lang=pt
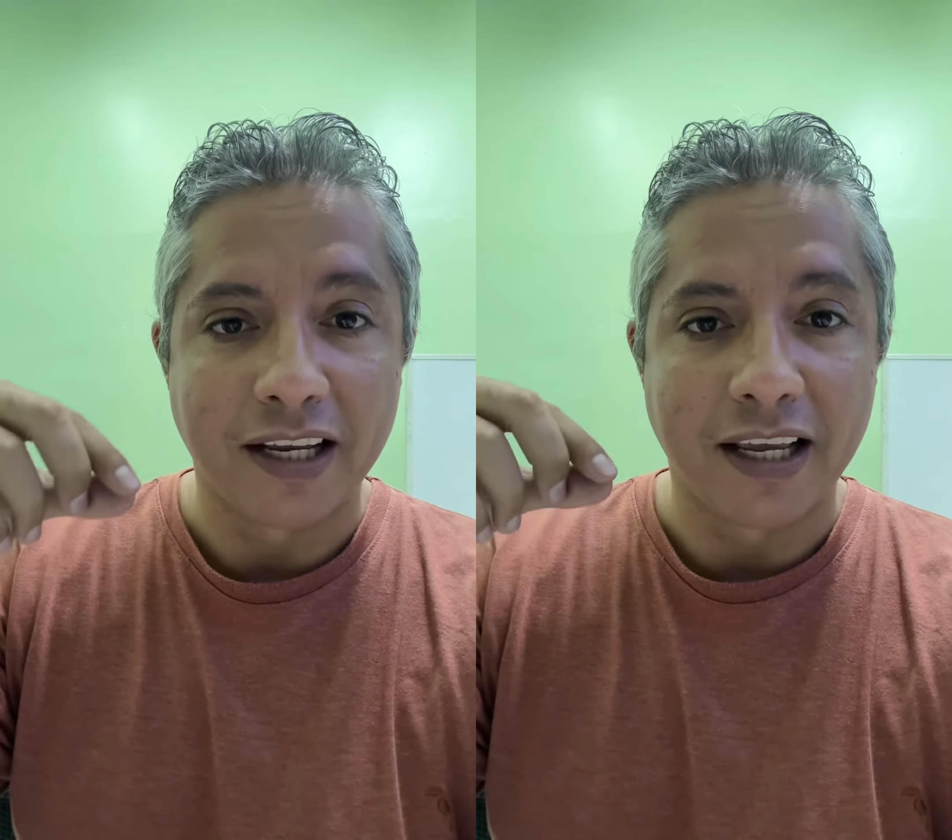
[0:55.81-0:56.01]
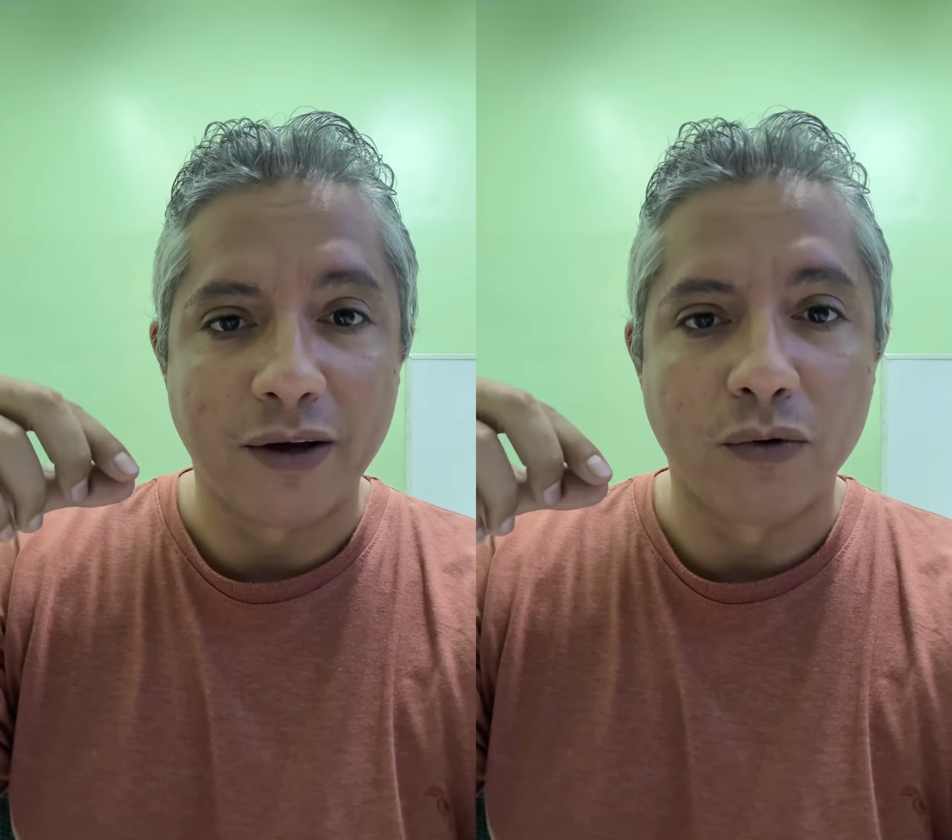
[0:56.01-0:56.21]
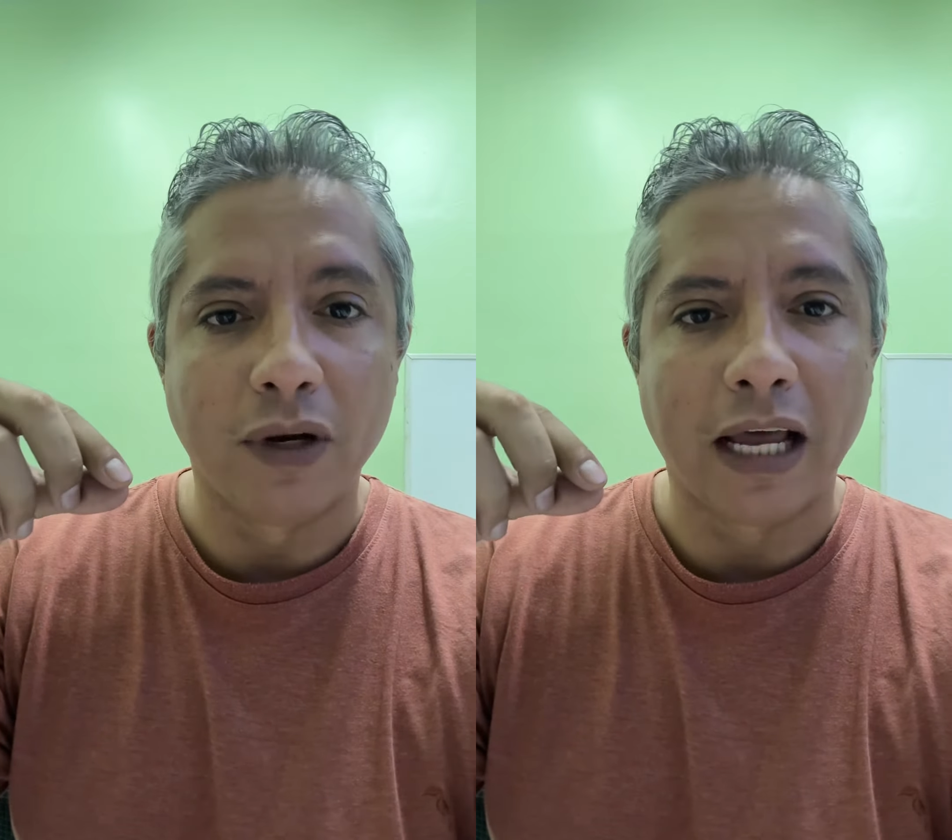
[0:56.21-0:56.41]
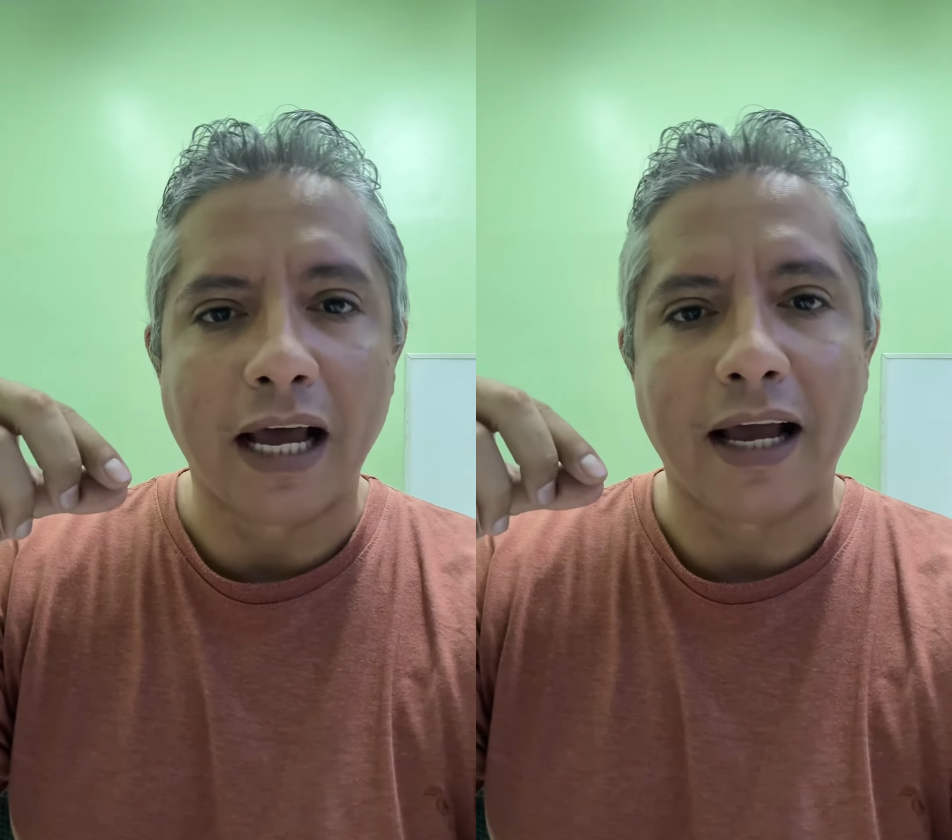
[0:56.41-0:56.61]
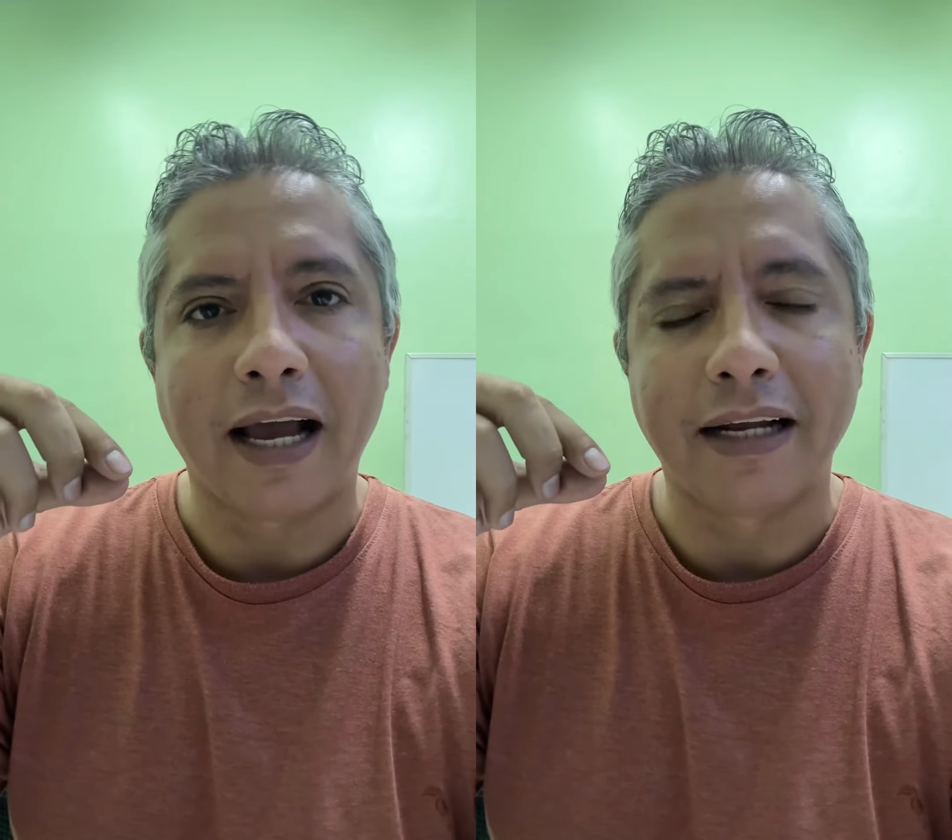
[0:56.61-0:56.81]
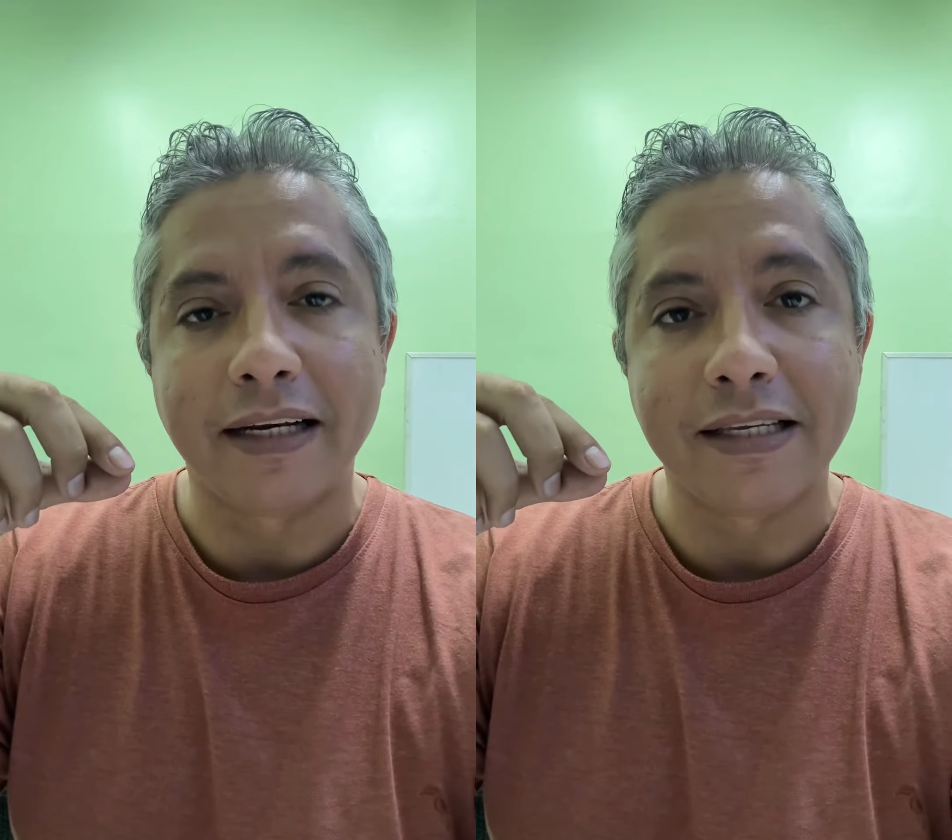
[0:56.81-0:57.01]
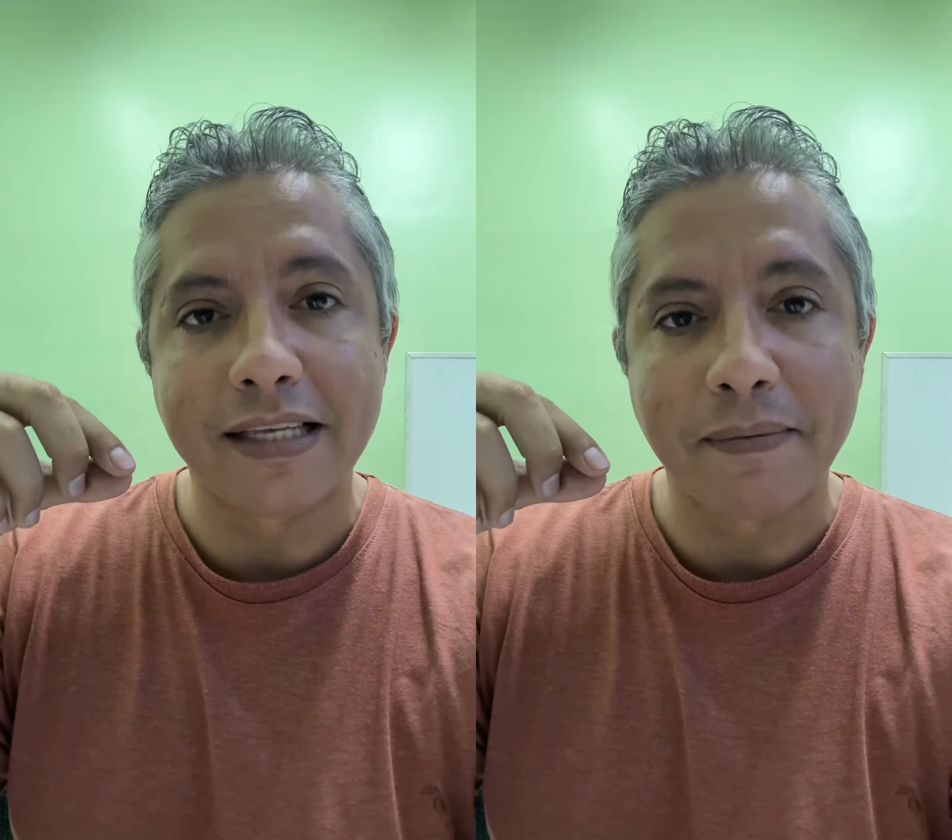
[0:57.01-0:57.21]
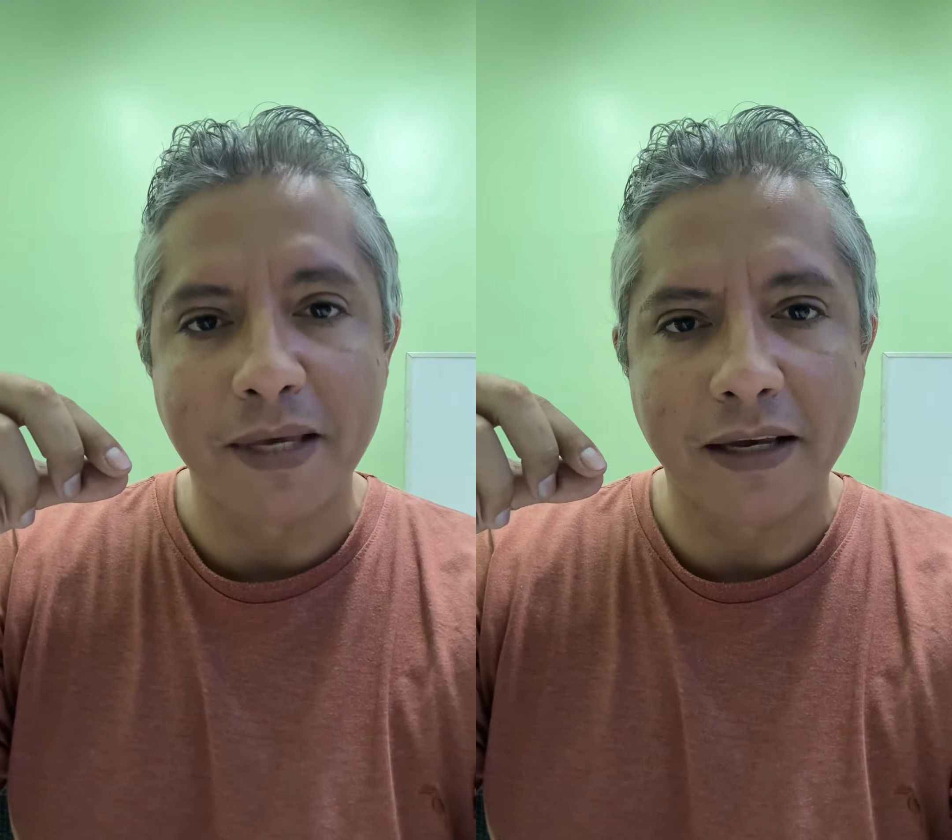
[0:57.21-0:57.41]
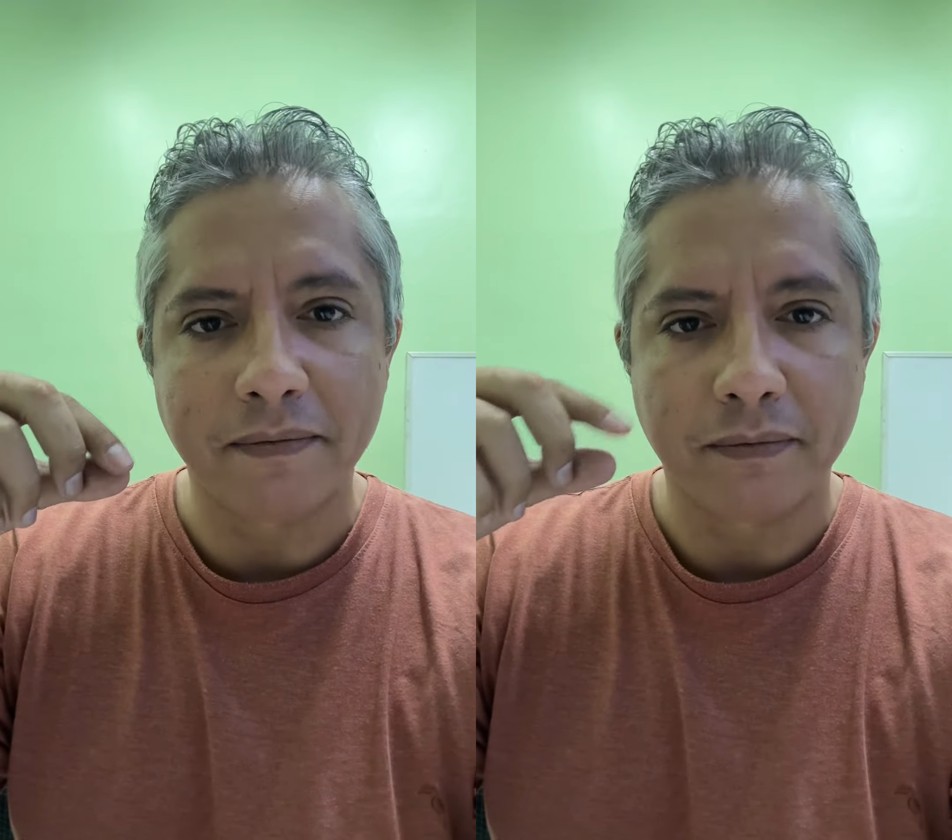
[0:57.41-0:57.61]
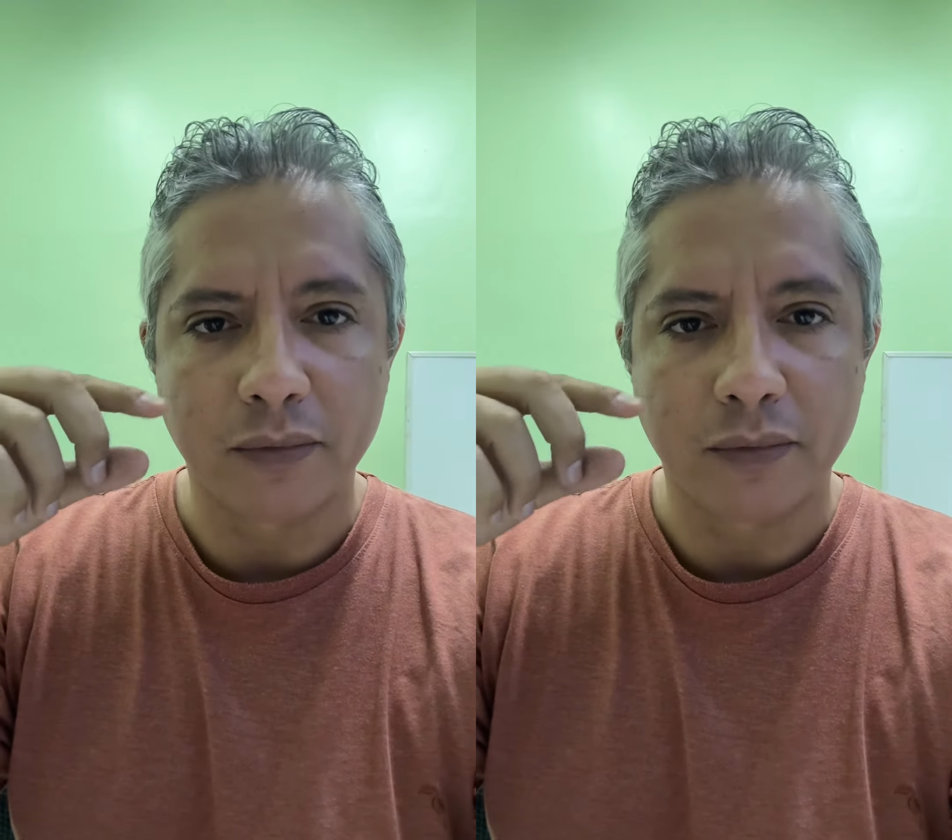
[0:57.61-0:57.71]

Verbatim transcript: regular a glicemia,